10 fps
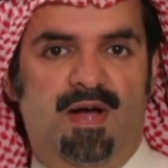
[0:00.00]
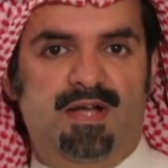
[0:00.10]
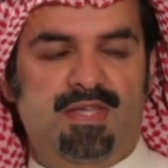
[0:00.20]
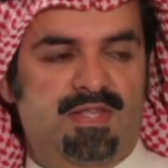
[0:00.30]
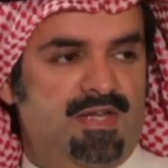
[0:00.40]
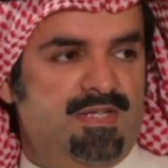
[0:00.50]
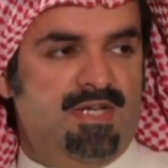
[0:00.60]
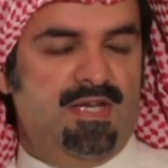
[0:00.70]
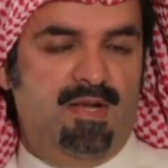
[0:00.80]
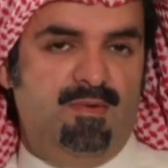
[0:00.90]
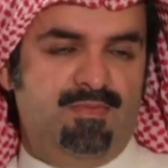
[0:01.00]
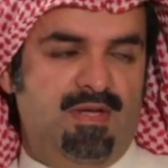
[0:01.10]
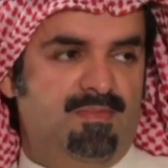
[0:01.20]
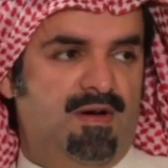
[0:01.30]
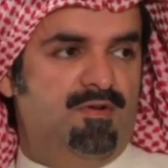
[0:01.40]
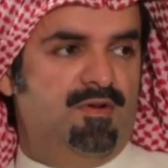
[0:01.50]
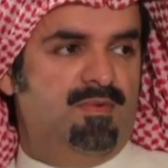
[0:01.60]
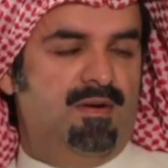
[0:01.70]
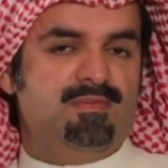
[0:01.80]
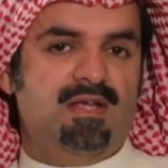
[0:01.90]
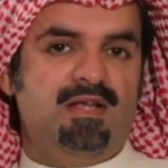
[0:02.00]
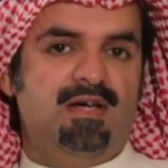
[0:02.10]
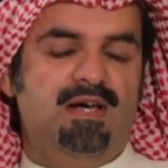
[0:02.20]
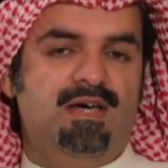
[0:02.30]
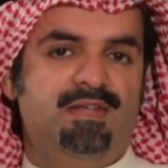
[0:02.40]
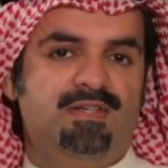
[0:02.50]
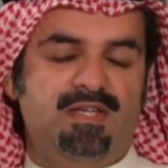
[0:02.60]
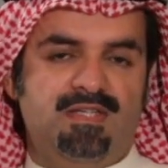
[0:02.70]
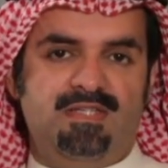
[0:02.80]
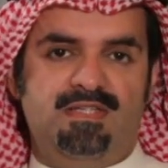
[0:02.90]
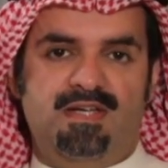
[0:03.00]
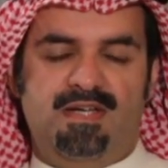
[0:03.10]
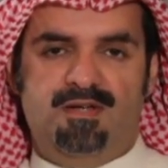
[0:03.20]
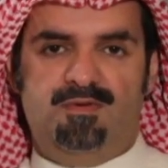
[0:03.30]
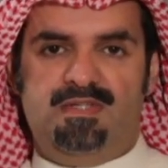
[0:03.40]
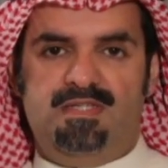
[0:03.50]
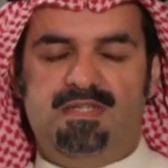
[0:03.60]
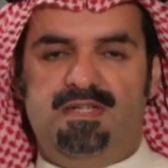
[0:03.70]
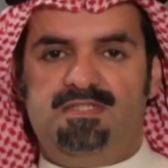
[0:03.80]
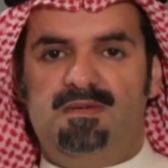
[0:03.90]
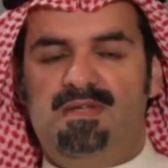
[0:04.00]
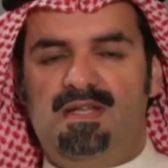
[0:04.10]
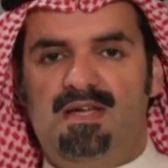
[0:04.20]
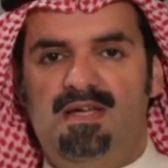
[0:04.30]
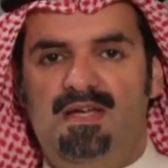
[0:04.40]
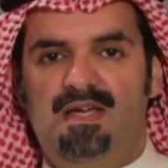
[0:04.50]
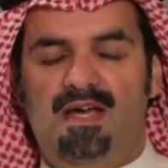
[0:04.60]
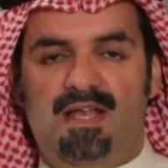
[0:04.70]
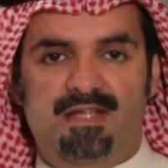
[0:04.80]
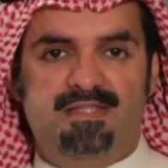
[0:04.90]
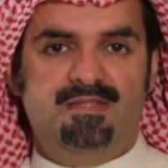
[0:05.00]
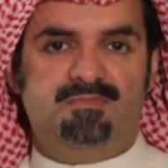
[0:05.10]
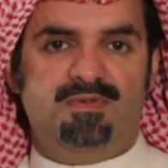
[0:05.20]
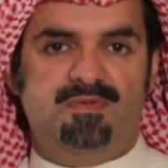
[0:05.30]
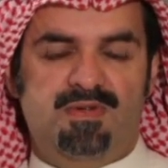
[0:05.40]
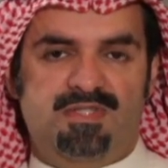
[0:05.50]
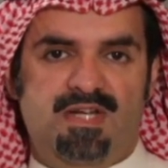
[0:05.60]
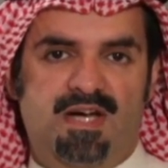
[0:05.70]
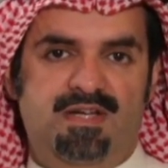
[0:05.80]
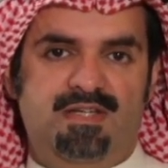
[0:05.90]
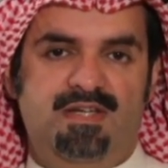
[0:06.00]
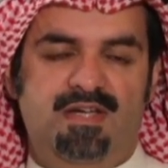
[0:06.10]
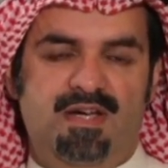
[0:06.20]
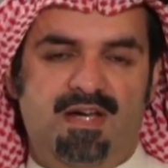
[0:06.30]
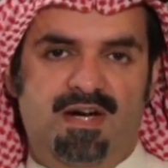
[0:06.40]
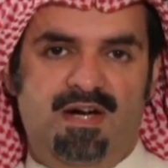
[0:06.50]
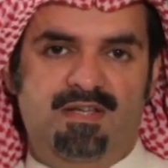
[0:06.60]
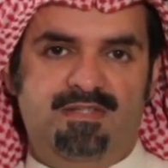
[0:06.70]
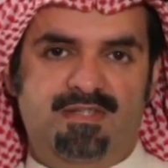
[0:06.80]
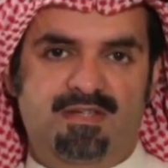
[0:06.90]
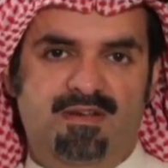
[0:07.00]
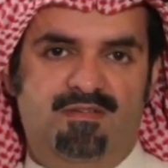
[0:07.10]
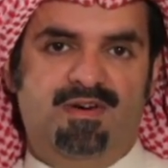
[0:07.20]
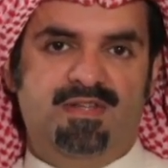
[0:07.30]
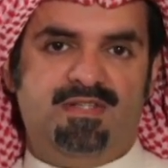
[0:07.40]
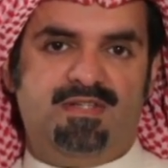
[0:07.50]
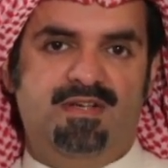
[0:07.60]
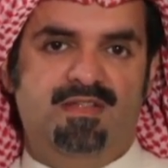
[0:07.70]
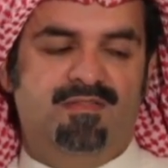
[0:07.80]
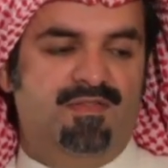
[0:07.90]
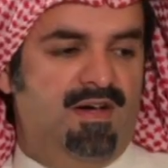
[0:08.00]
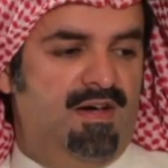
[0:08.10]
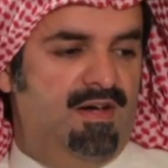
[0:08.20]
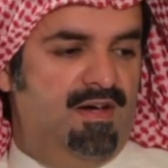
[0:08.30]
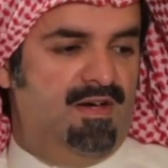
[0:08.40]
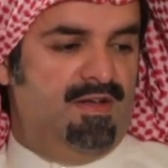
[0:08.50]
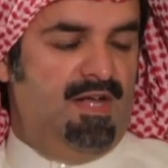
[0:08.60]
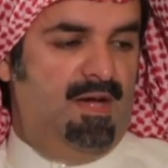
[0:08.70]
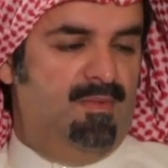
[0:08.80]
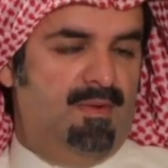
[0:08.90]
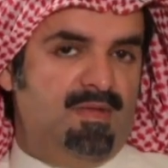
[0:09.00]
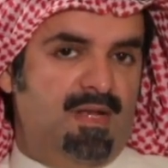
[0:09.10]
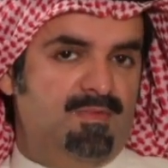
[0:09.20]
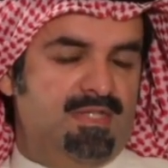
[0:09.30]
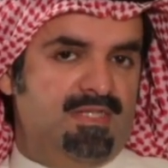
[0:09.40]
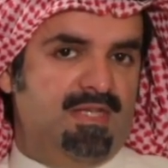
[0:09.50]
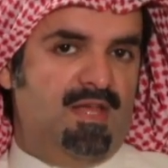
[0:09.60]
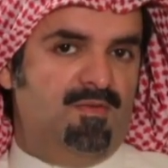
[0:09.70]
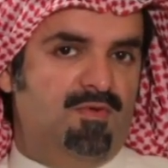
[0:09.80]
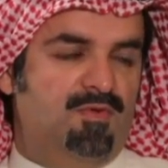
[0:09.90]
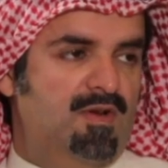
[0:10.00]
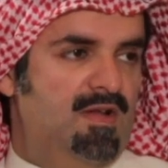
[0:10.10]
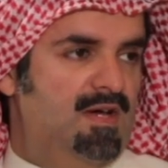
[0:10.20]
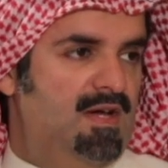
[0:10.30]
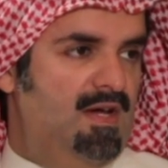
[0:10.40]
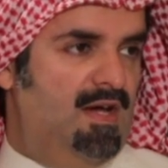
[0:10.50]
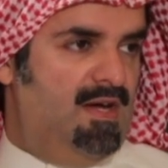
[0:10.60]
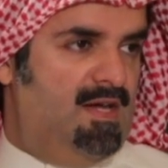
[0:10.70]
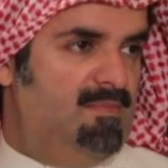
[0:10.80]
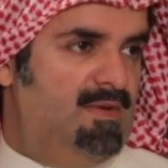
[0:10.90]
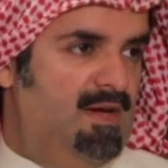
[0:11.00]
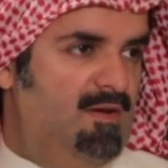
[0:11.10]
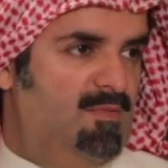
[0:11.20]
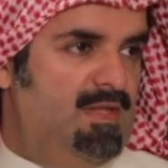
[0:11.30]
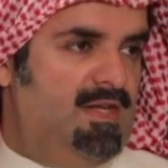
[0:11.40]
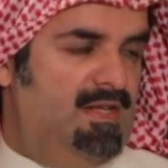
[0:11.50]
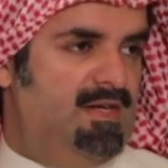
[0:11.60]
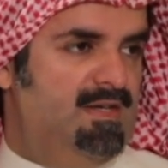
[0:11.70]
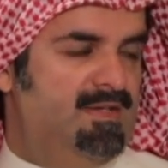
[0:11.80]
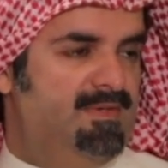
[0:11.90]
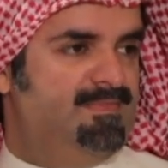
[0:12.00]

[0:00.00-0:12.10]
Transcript: وحديثنا الشيق الممتع مع اخوي ابو عبد الله عن الشخصيه الكويتيه الجميله الاديب والشاعر خالد الفرج فنرحب ابو عبد الله مجددا ونقول له اكرمنا ومتعنا الله يرضى عليك